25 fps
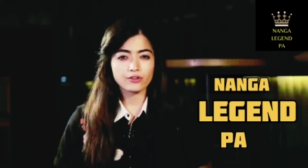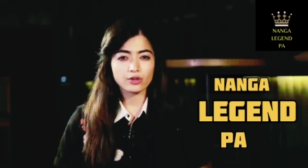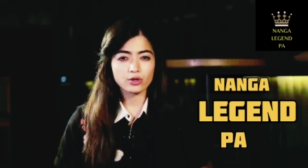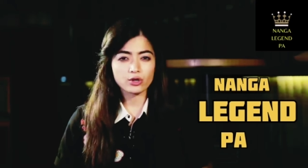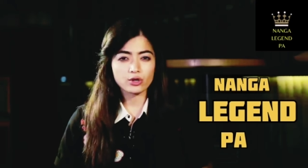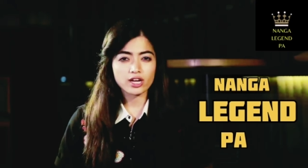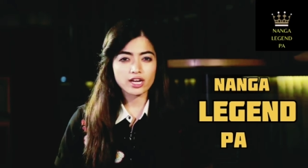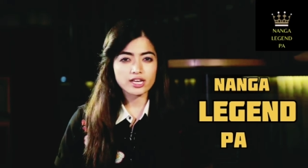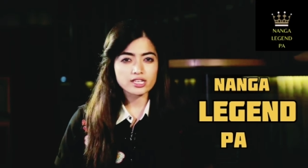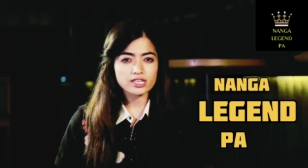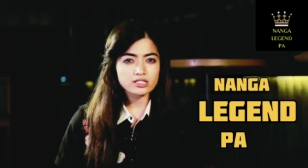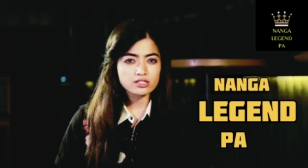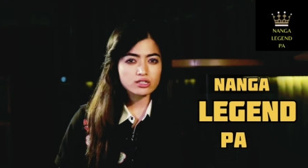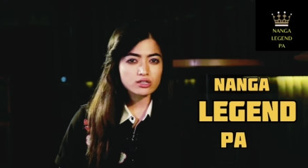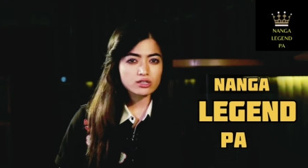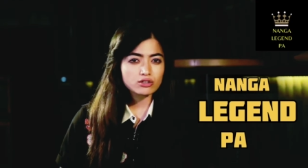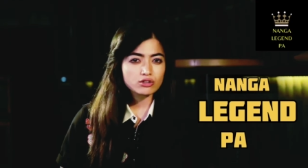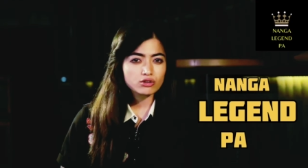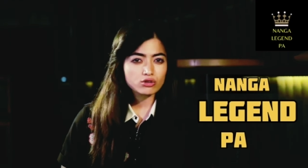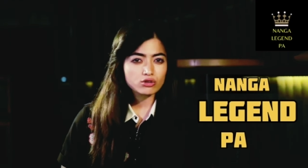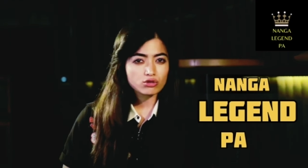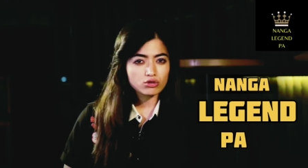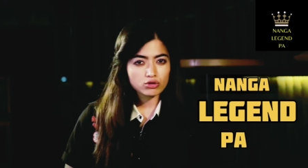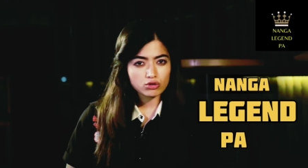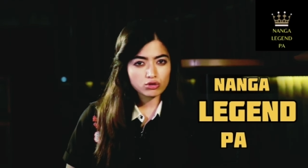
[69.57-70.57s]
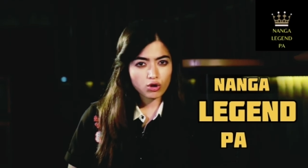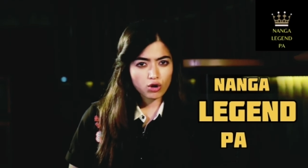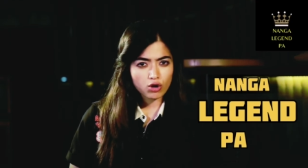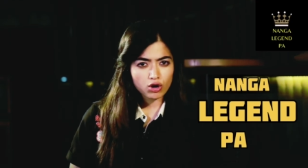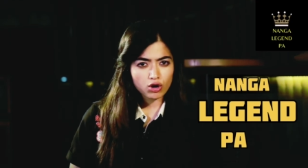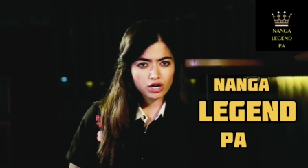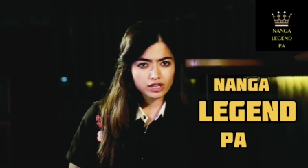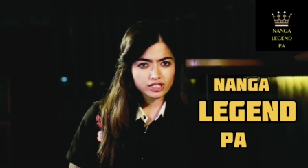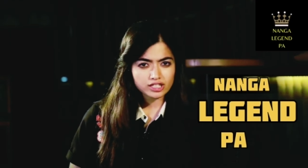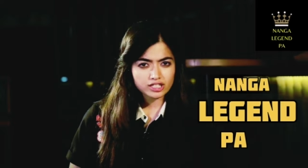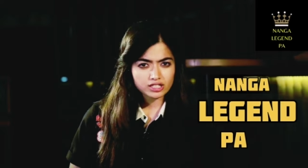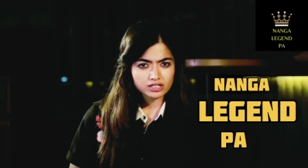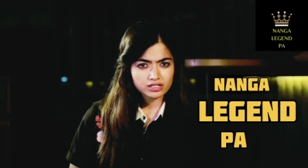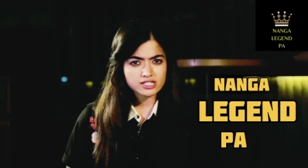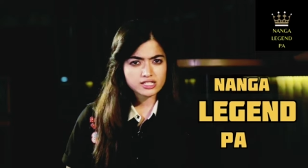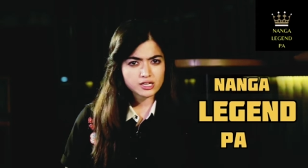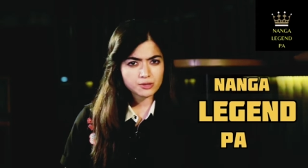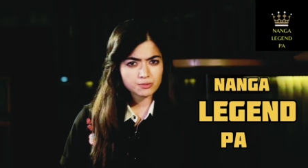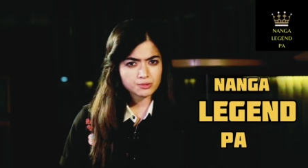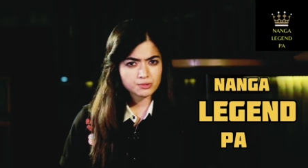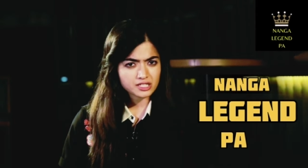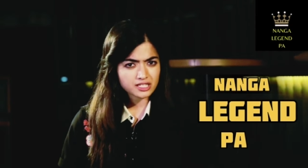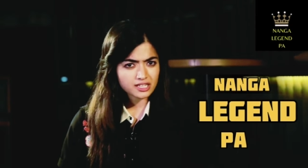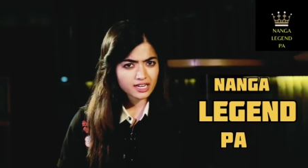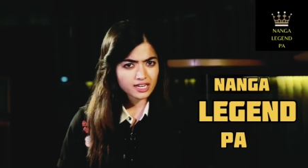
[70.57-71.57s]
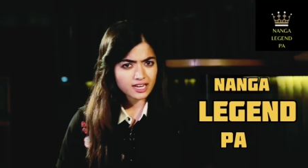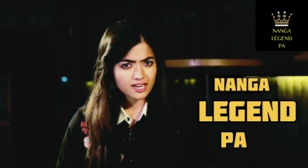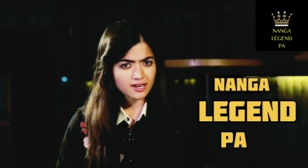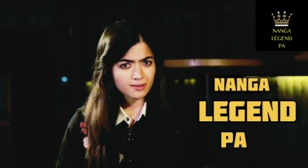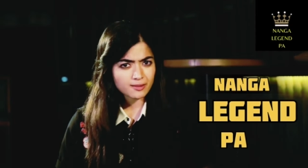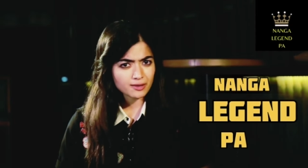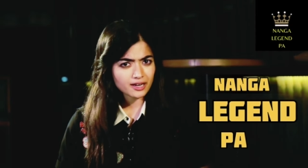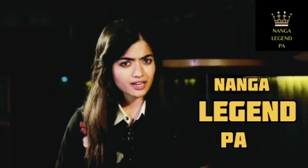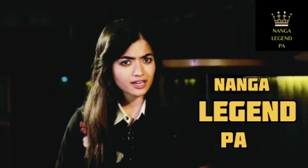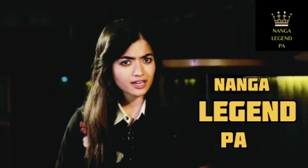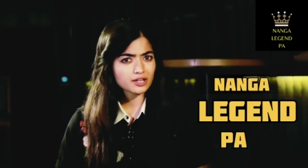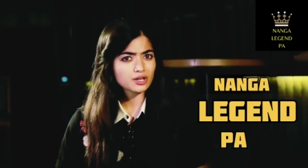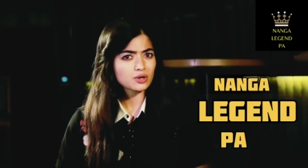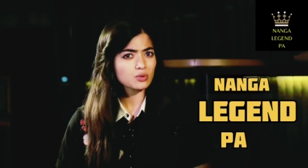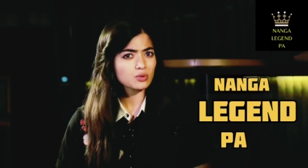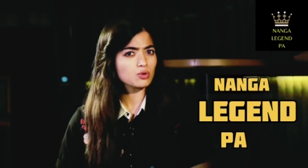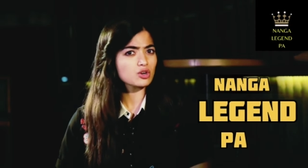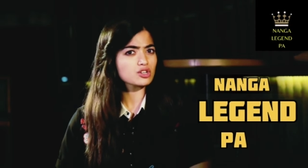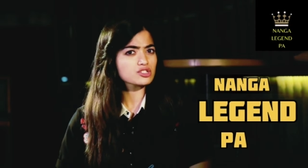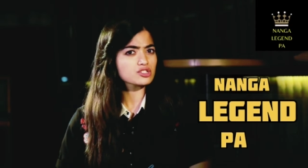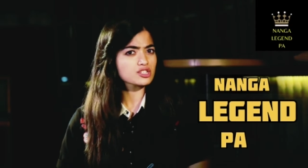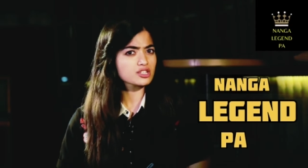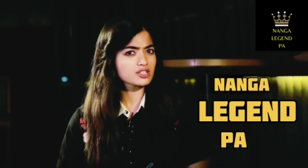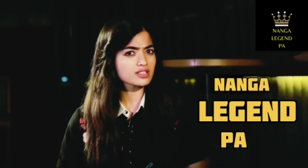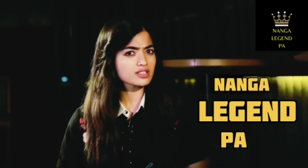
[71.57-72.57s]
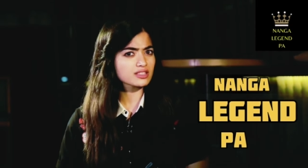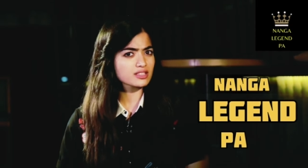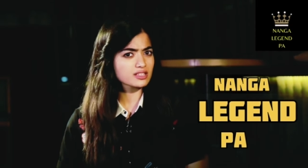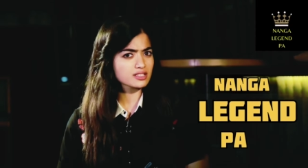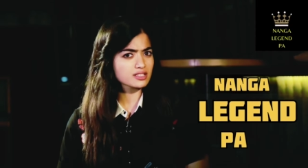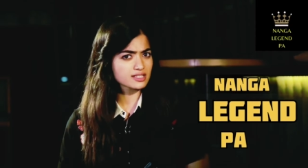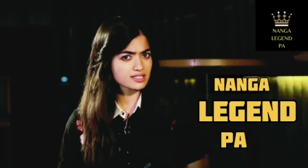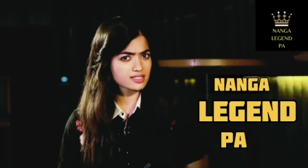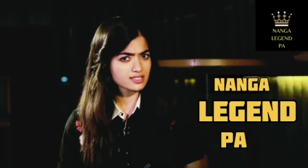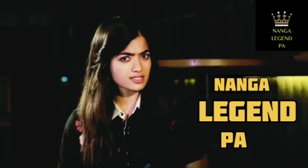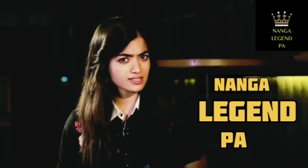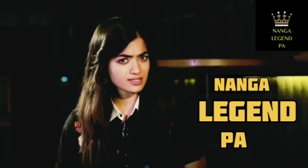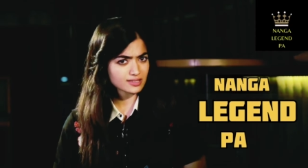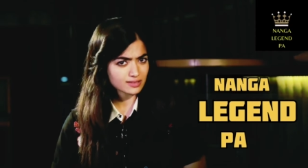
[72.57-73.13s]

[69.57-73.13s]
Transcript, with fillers: you guys are not subscribed and you're watching this